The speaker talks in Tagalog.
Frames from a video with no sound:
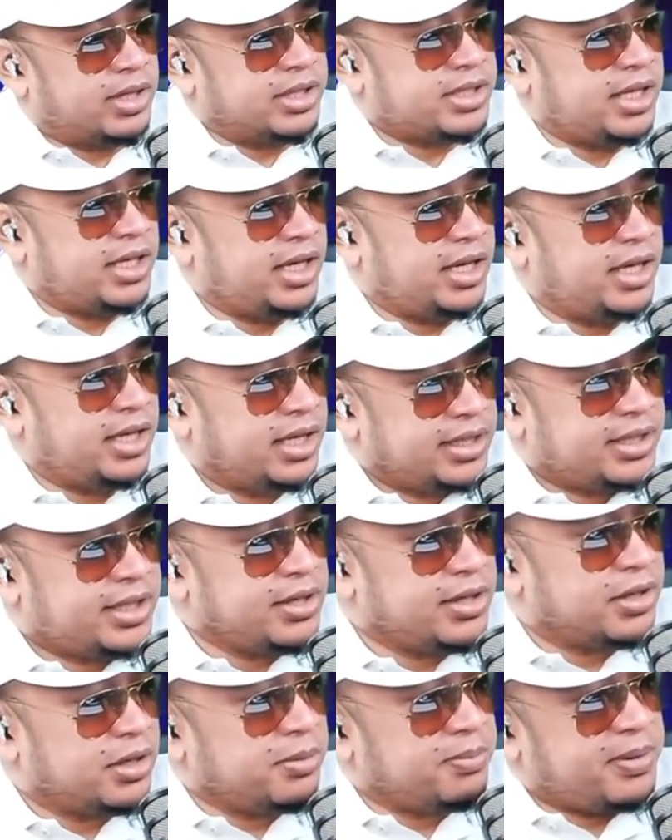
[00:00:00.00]
Kasi
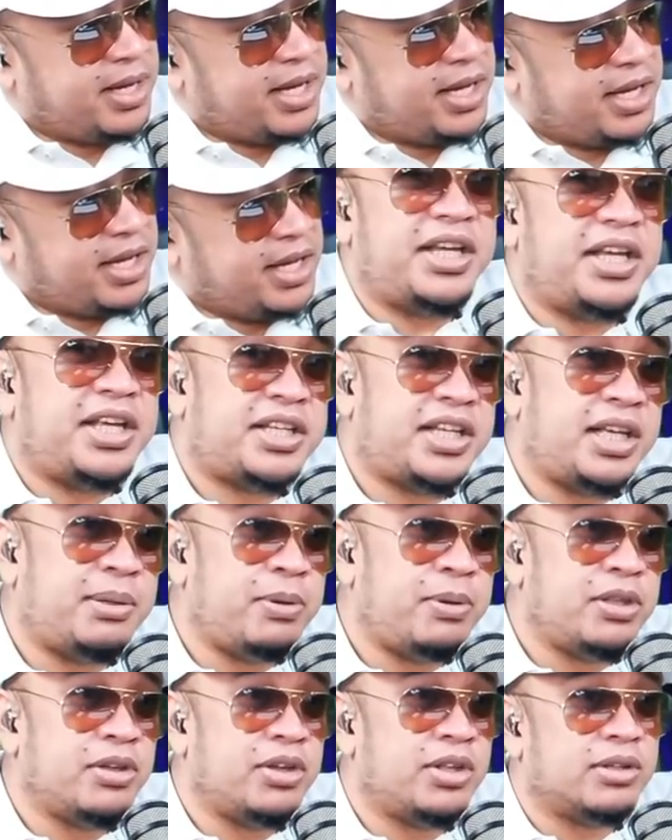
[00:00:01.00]
si Yorme,
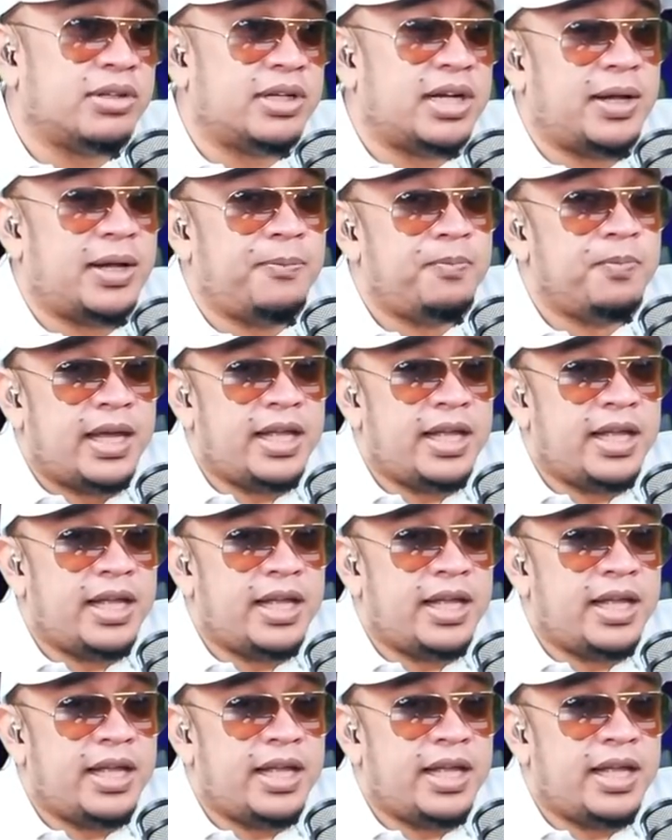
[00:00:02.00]
isipin nyo ito ha,